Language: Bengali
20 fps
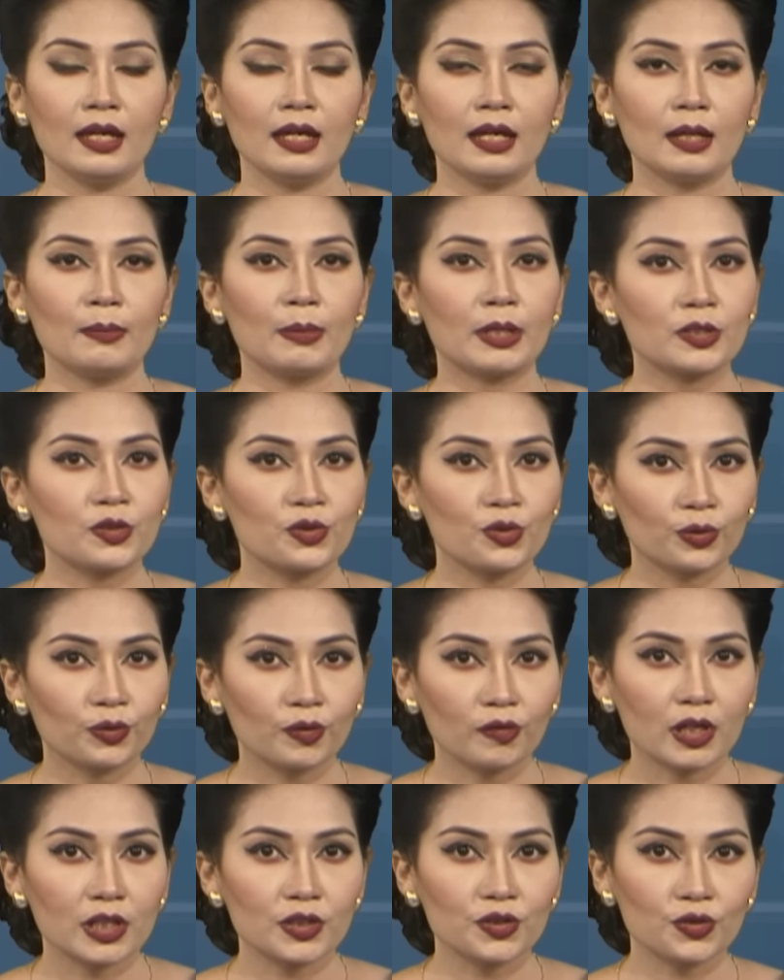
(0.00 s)
এবার
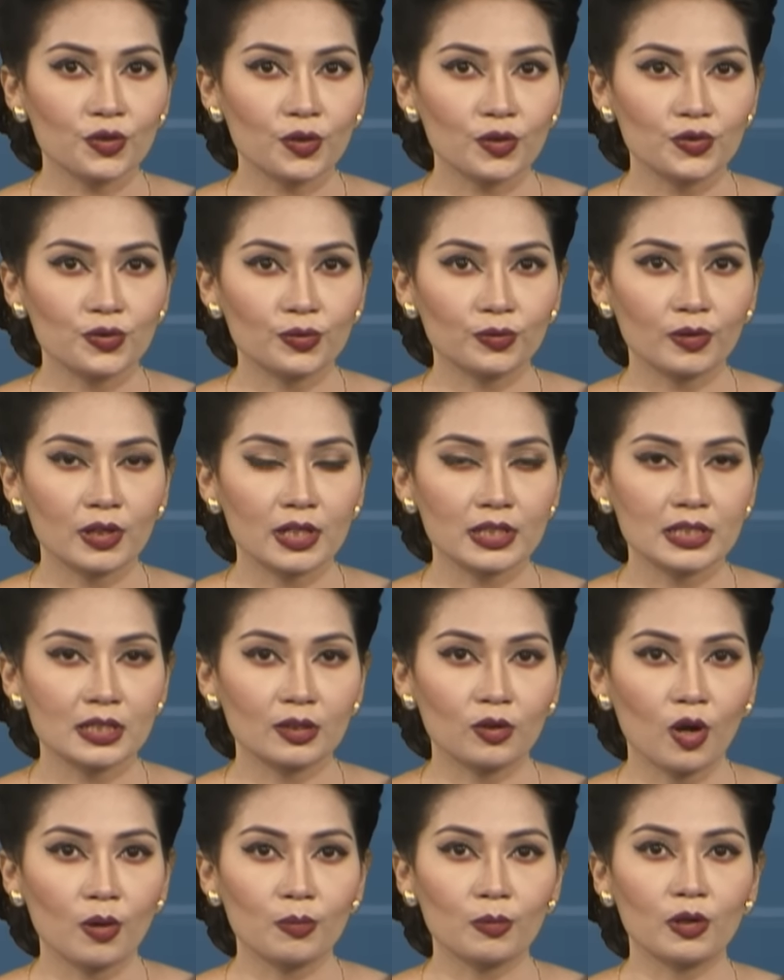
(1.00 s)
যুক্তরাষ্ট্র ও
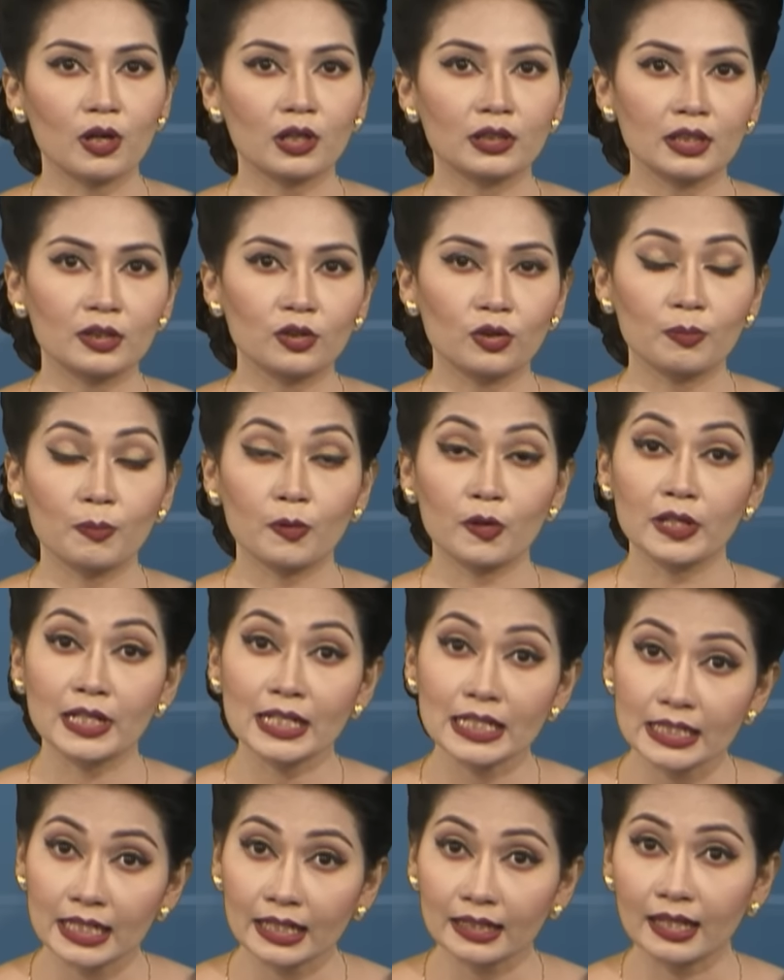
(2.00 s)
যুক্তরাজ্যের কর্মকর্তাদের ওপর
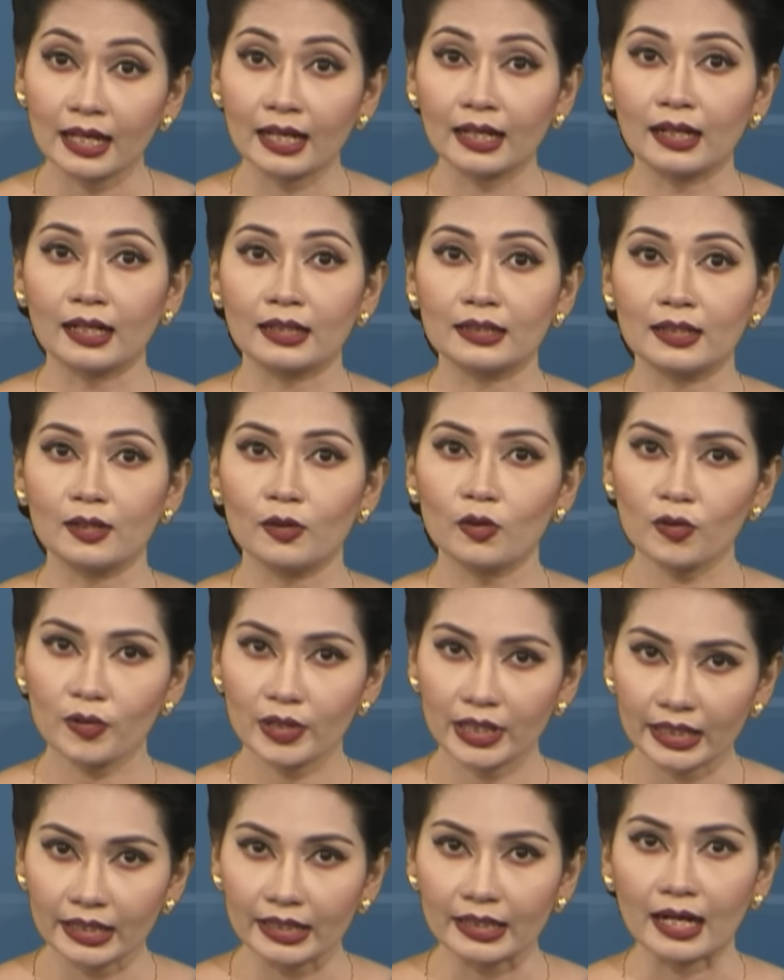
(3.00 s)
নিষেধাজ্ঞা দিল
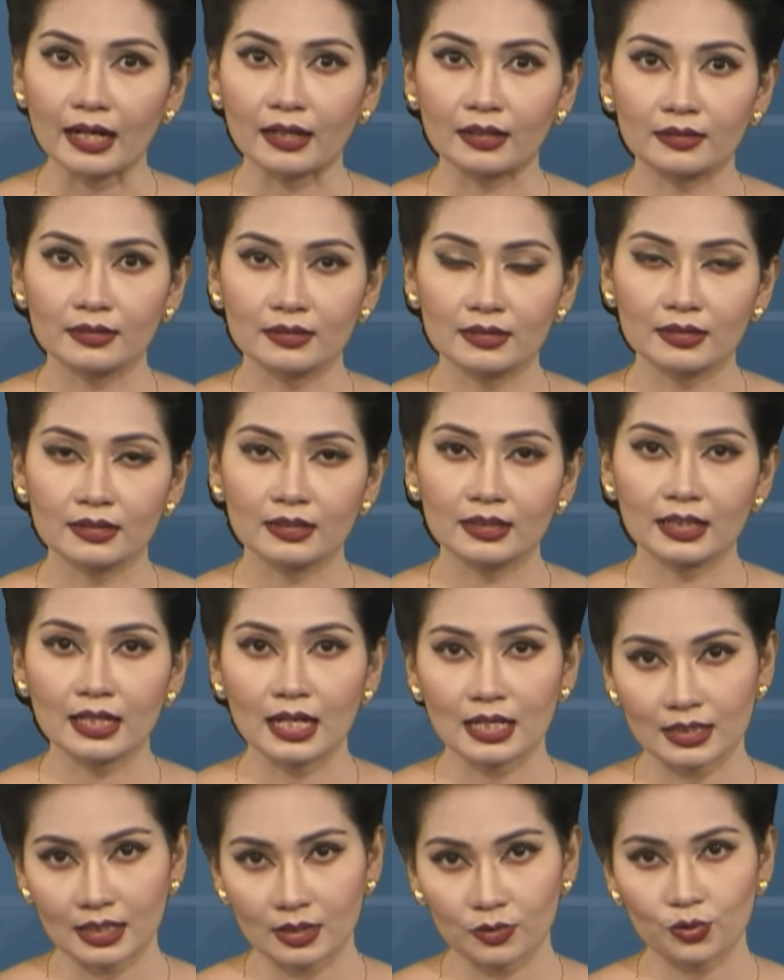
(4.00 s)
ইরান
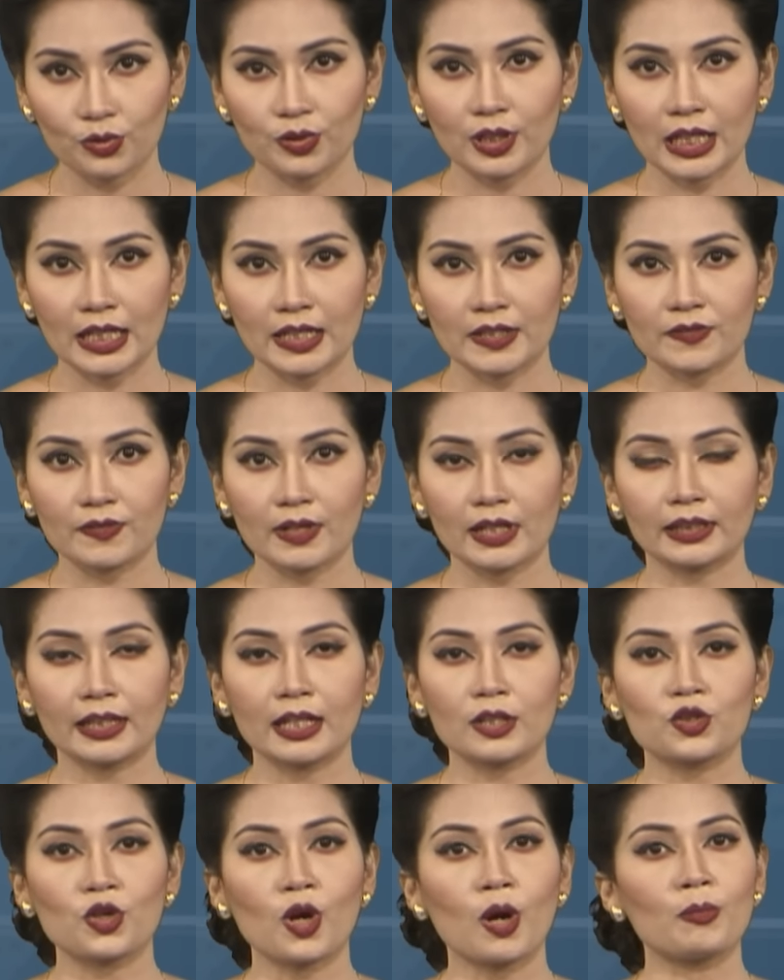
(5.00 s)
গাজা যুদ্ধে
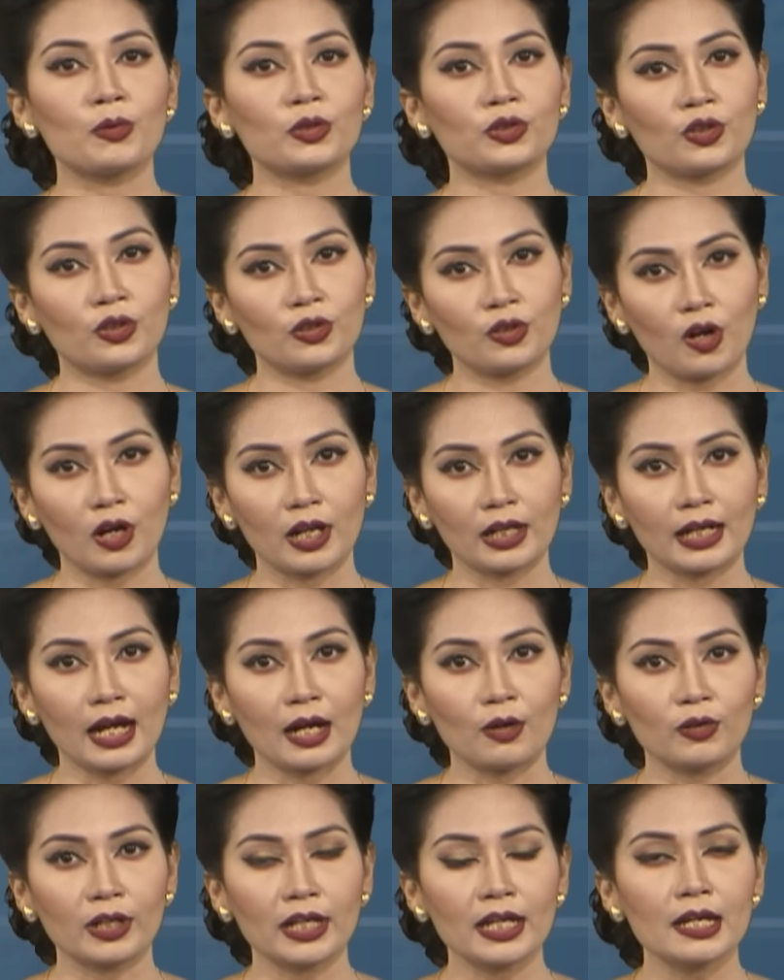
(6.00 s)
ইসরায়েলকে সমর্থন করার
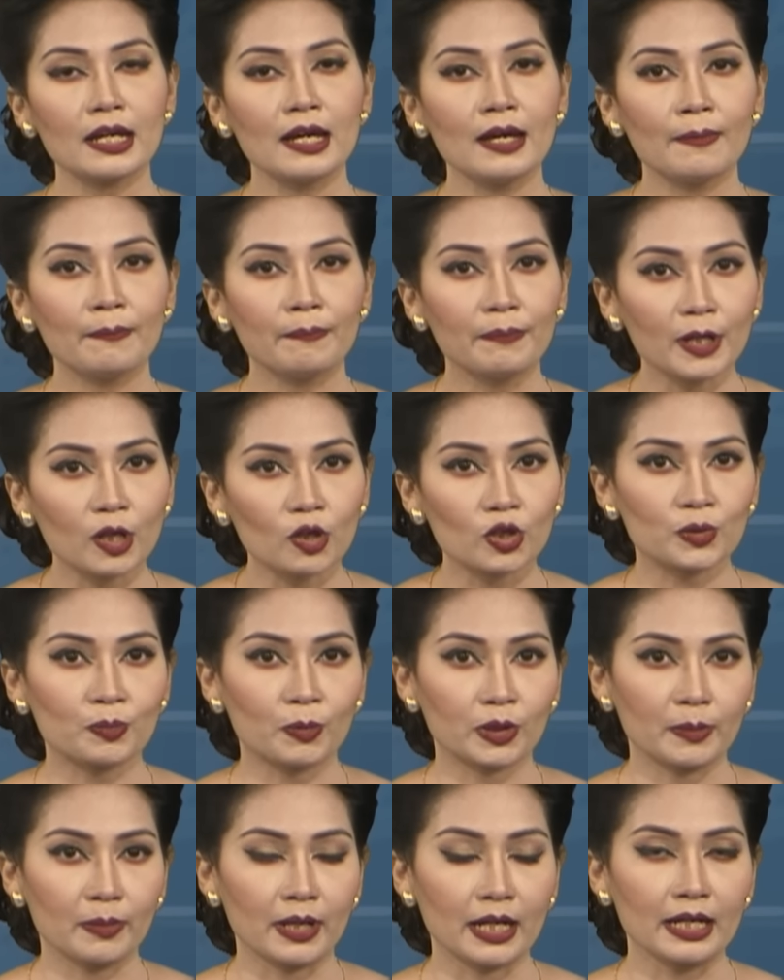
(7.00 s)
কারণে
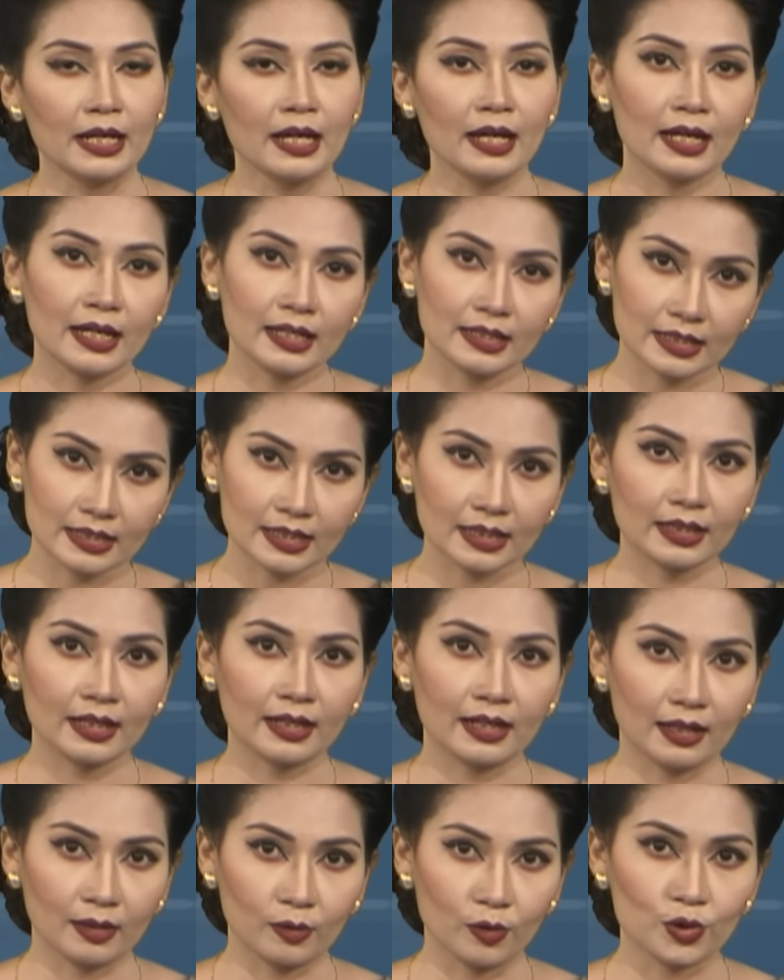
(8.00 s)
বৃহস্পতিবার এ
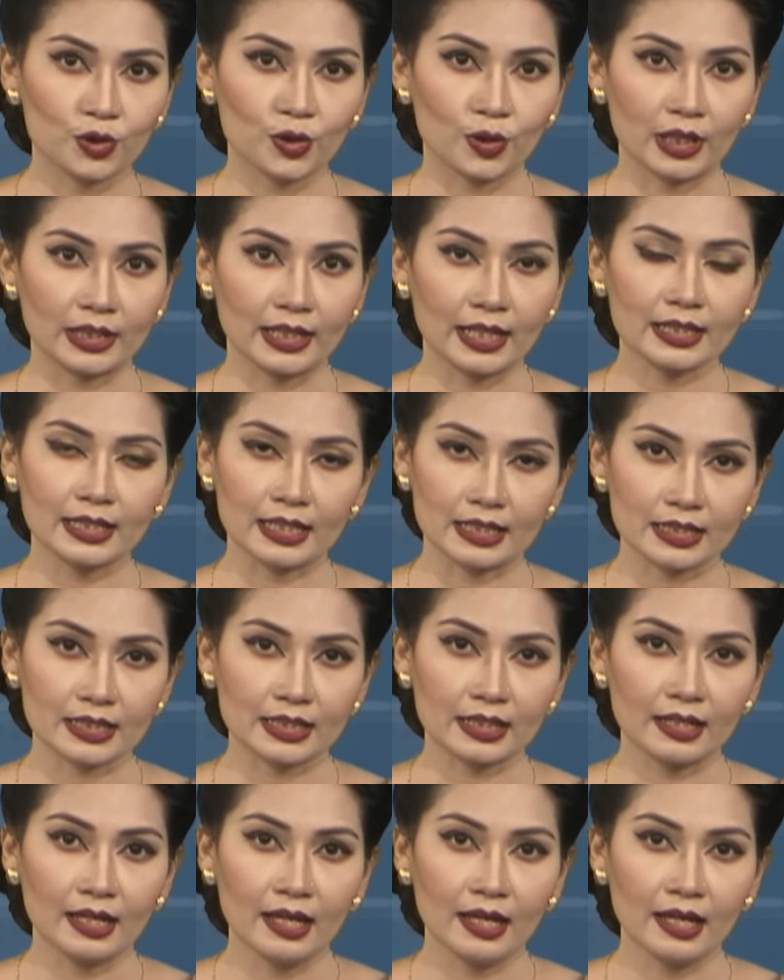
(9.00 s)
নিষেধাজ্ঞার ঘোষণা দেয় দেশটি